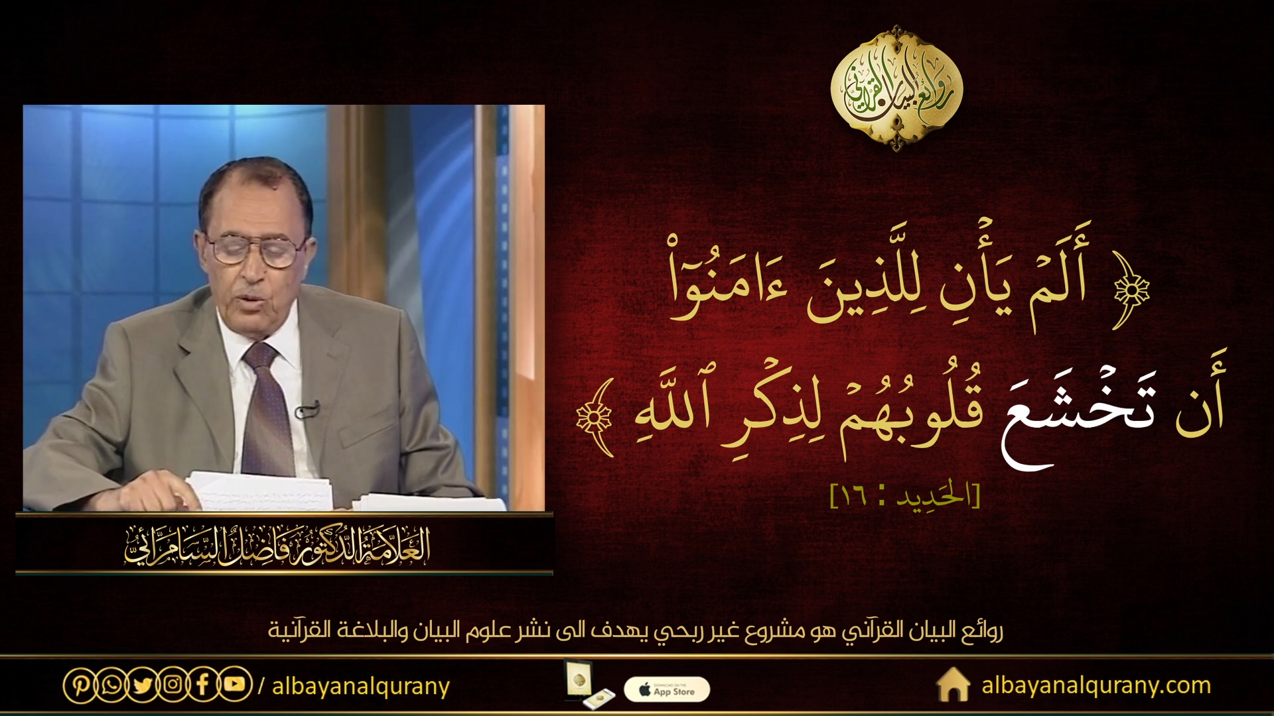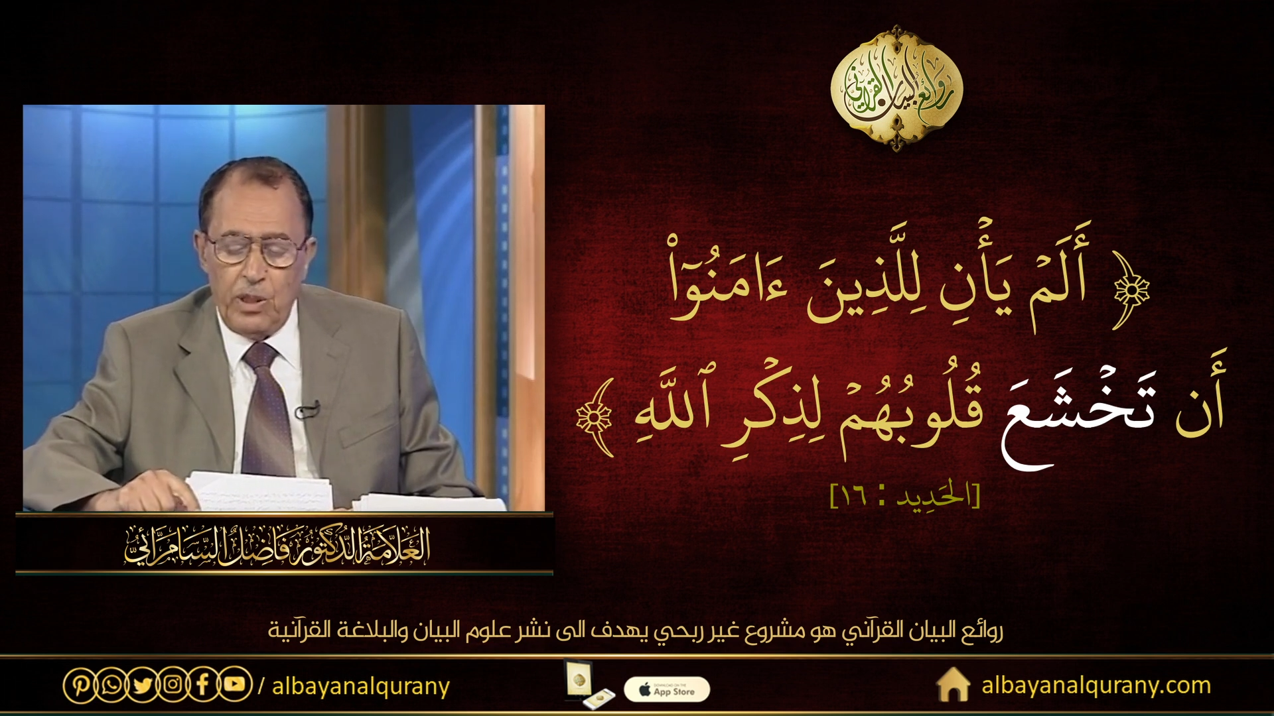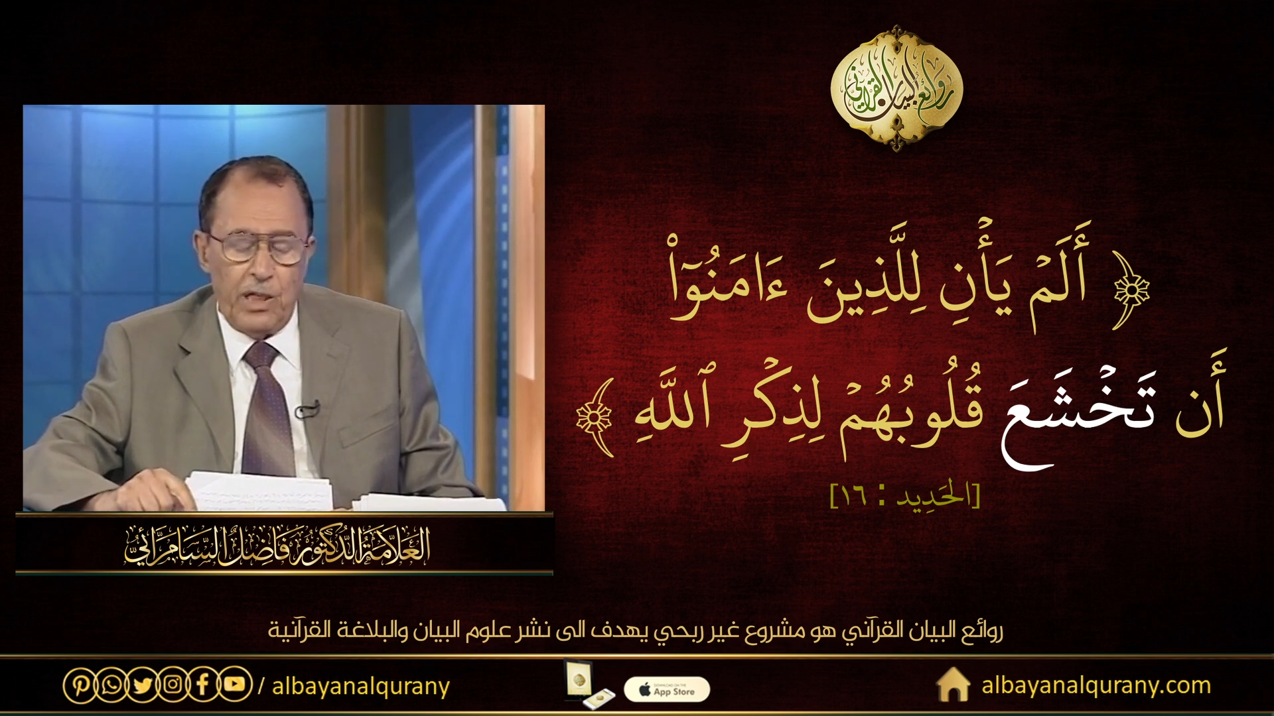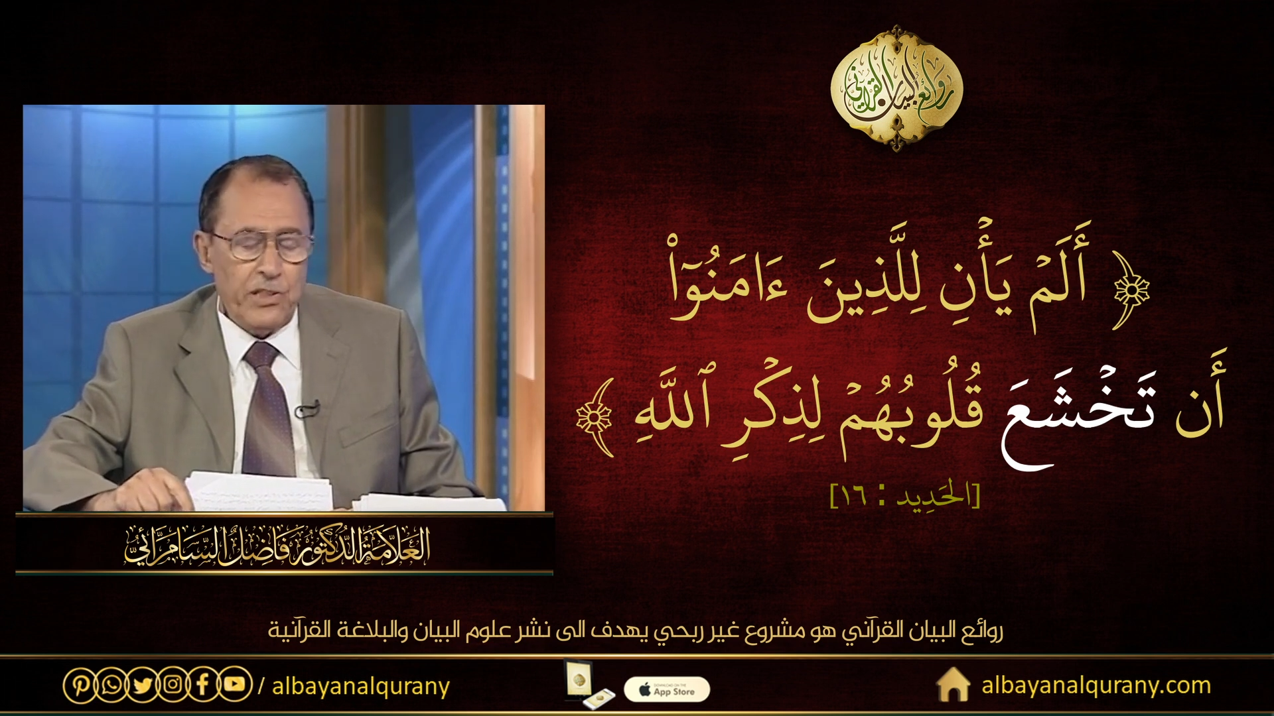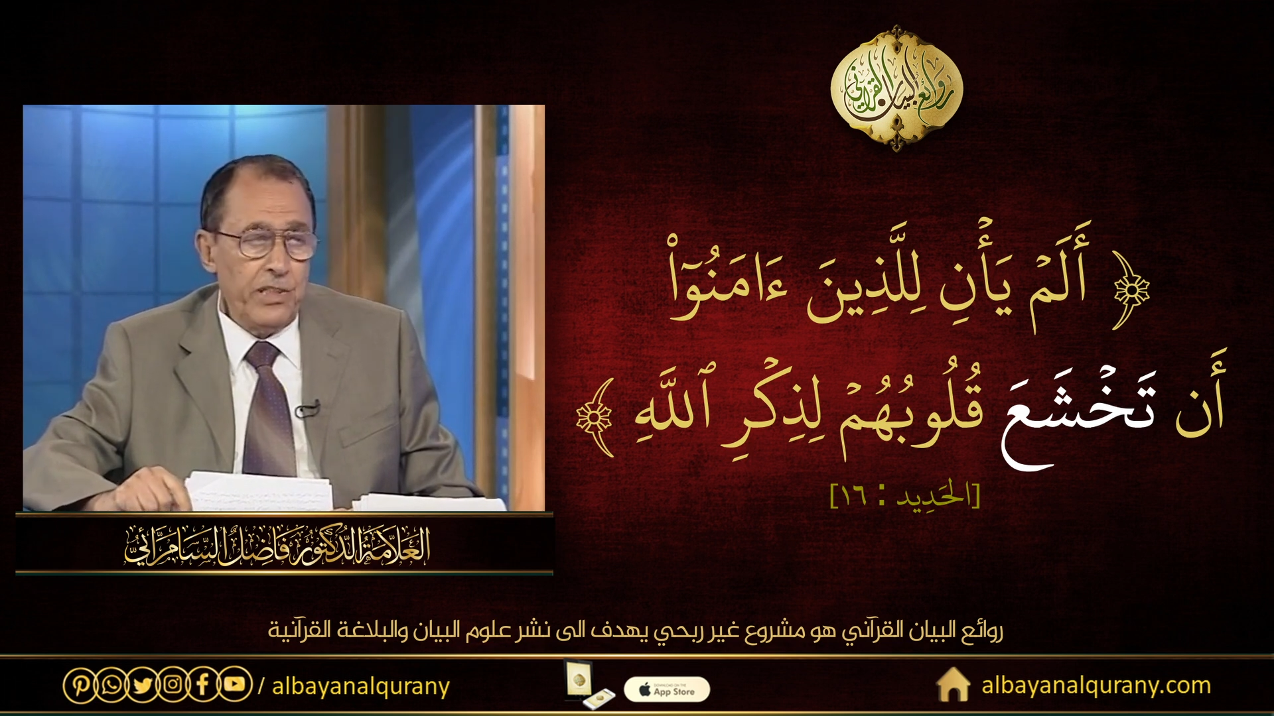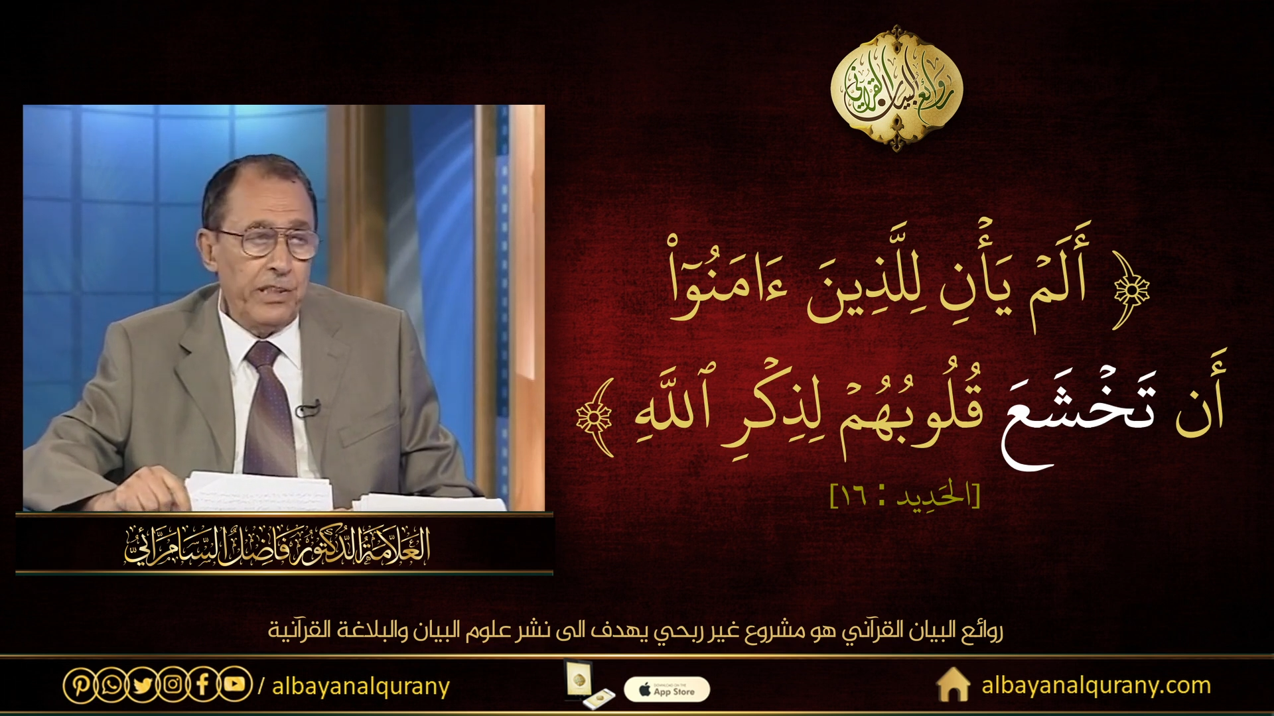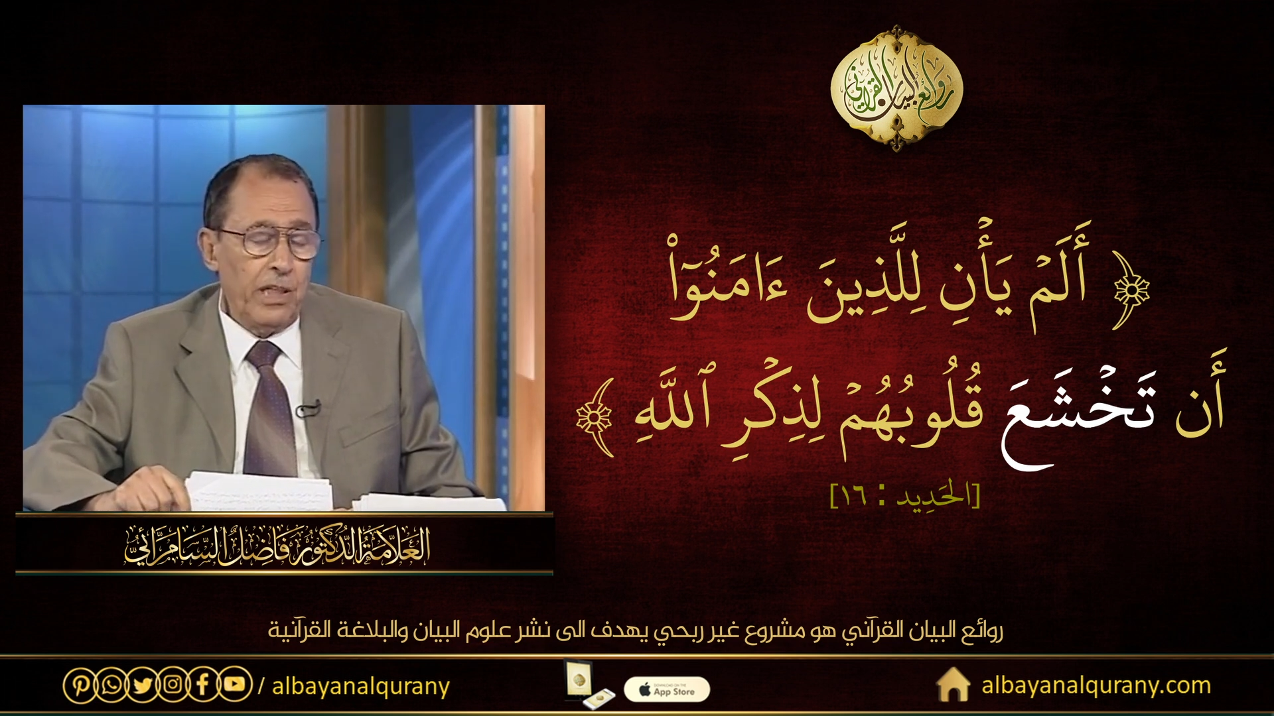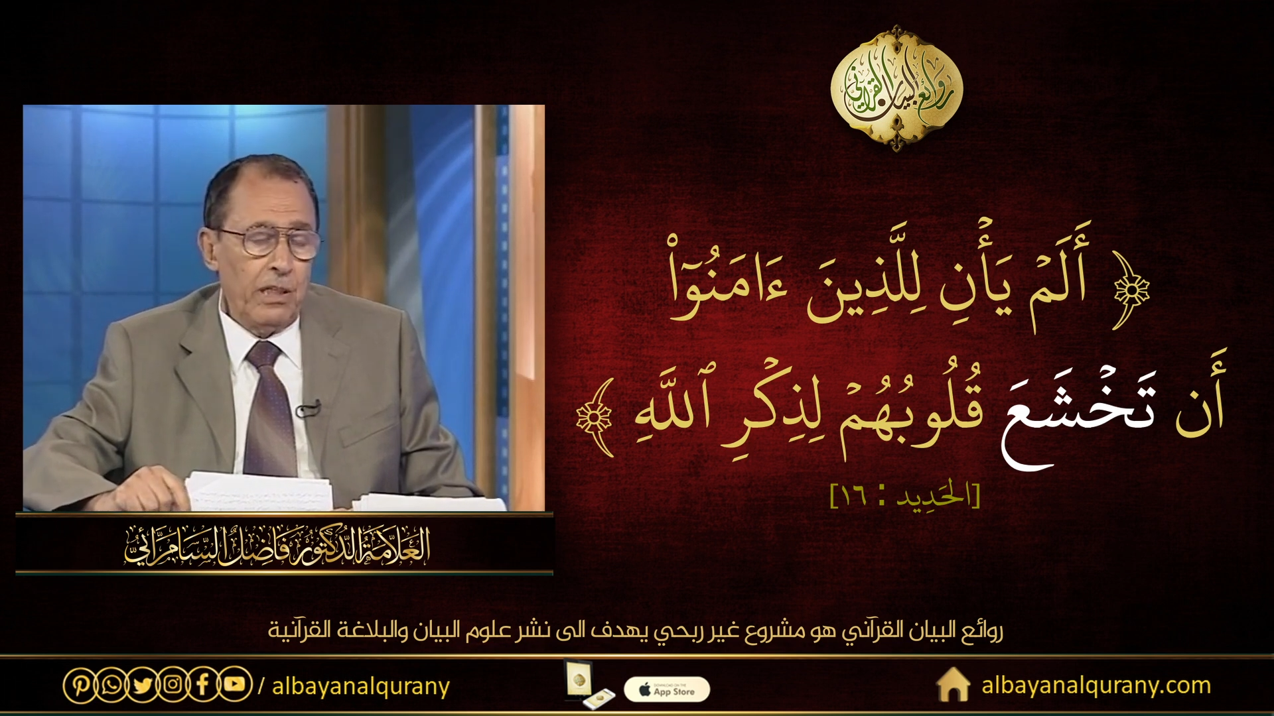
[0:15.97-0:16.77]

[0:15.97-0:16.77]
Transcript: هنا أسند